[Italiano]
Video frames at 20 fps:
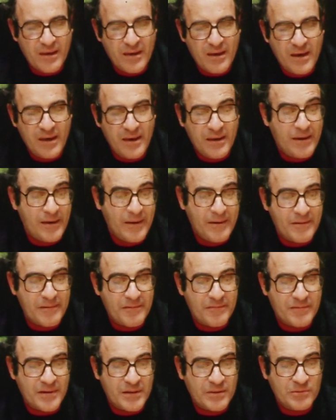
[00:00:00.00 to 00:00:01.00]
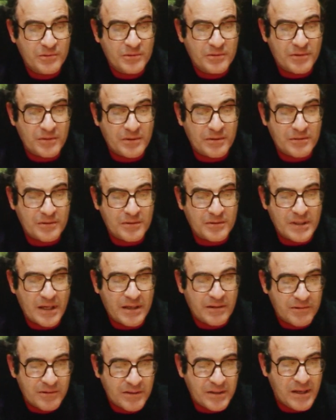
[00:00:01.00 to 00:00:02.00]
è venuto da
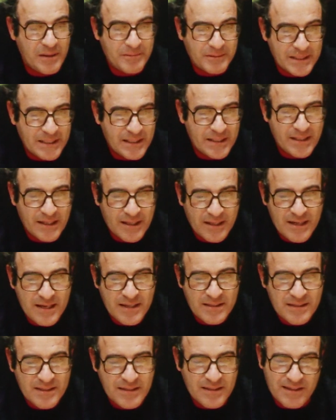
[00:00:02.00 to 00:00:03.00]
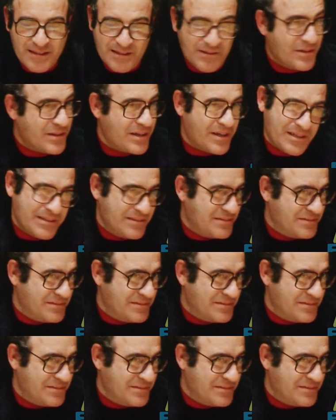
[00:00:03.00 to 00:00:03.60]
noi a abitare a casa, allora...